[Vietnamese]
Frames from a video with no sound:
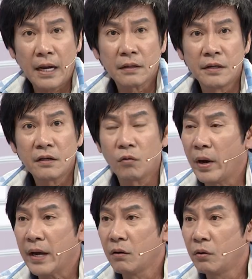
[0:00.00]
ăn riết rồi
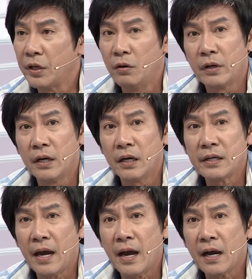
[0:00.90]
quen luôn nhiều khi ở
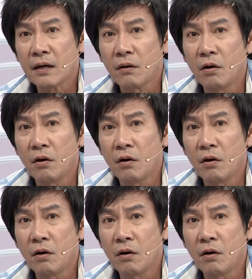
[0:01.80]
nhà ăn